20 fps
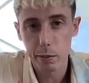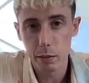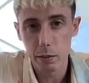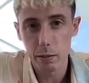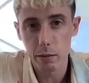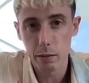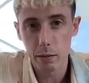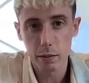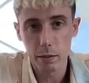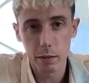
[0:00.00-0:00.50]

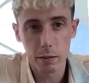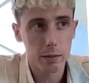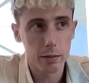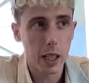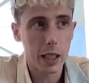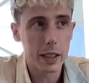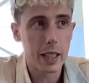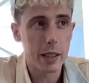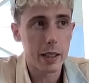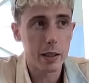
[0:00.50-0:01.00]
Mm,
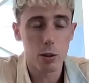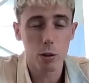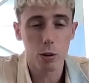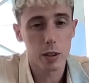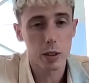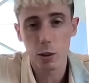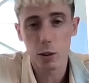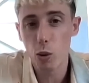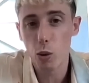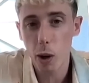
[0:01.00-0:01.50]
adesso,
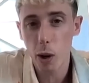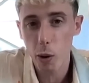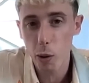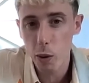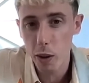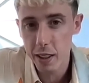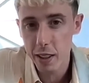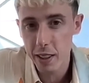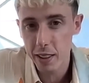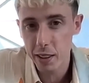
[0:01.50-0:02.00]
se durano
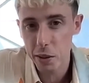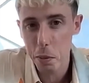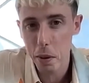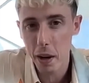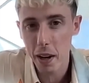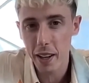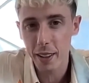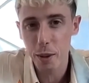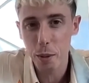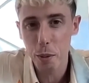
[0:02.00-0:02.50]
una
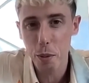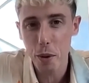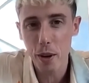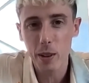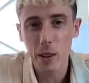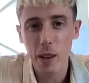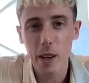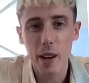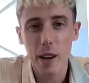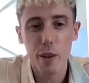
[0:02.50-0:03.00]
settimana, ti puoi
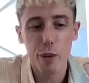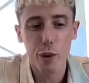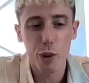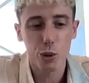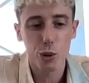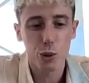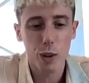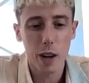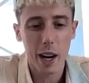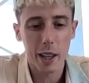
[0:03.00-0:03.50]
ritenere
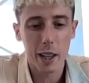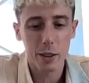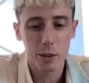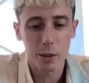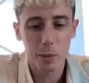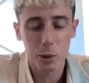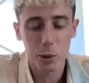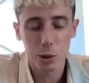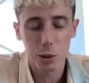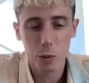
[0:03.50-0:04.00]

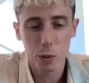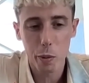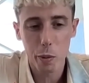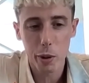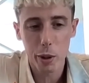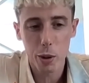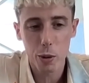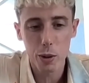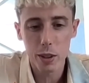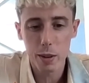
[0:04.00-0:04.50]
fortunato. Motivo
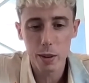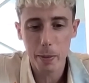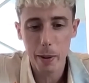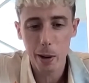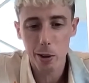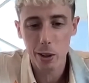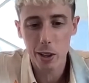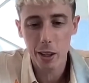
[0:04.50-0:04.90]
per cui spero